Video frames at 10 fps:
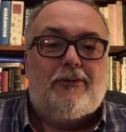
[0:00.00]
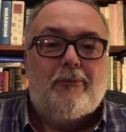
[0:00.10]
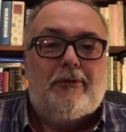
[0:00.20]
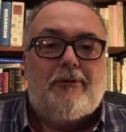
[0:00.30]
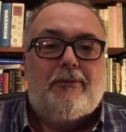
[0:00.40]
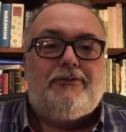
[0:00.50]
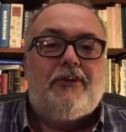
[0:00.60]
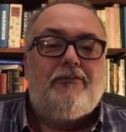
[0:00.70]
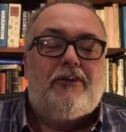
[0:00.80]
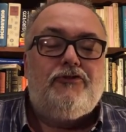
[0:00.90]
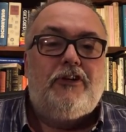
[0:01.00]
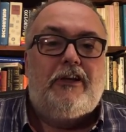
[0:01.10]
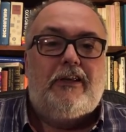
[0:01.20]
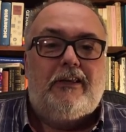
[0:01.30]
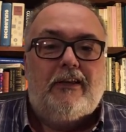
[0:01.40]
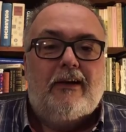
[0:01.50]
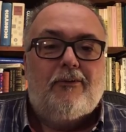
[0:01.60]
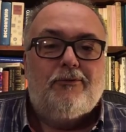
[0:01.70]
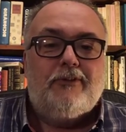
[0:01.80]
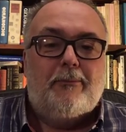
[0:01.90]
tomando uma
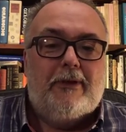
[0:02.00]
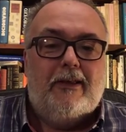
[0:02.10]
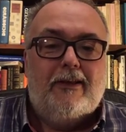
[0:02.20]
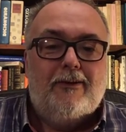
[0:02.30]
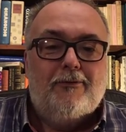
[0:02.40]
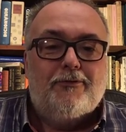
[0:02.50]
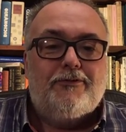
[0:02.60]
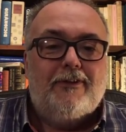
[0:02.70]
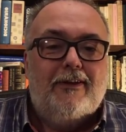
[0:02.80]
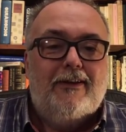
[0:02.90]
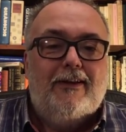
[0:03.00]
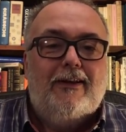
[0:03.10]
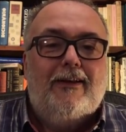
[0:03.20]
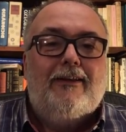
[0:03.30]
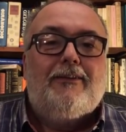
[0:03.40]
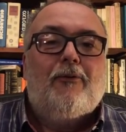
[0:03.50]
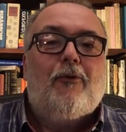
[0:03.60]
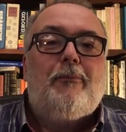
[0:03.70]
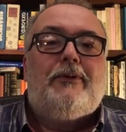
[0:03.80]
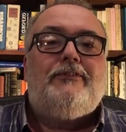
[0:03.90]
cervejinha com os amigos, estão
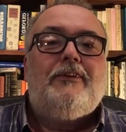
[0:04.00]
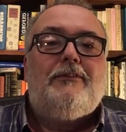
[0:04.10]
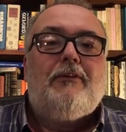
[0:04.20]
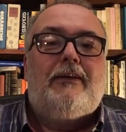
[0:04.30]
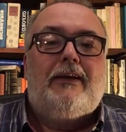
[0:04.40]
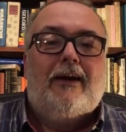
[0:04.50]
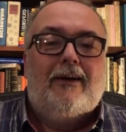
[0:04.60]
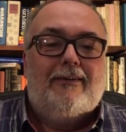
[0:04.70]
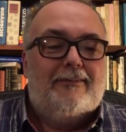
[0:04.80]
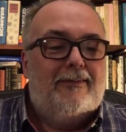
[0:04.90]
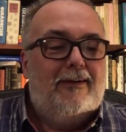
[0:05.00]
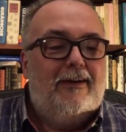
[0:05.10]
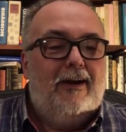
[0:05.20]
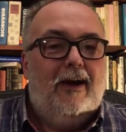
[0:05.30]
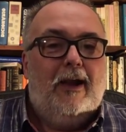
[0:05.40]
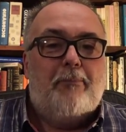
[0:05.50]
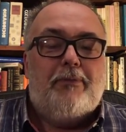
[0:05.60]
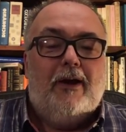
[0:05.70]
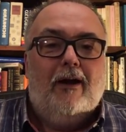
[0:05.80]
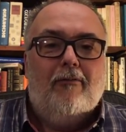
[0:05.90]
começando aí a, a
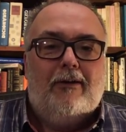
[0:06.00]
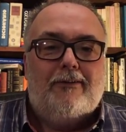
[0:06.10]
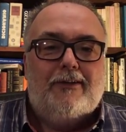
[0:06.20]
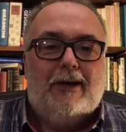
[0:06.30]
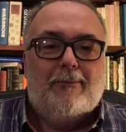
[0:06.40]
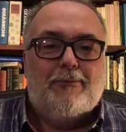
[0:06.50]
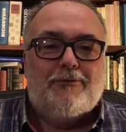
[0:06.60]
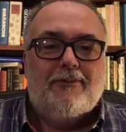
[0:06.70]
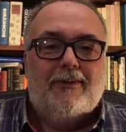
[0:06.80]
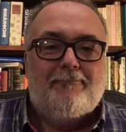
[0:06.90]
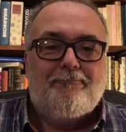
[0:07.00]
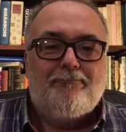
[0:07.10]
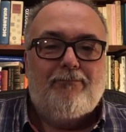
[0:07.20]
happy hour, digamos. Né?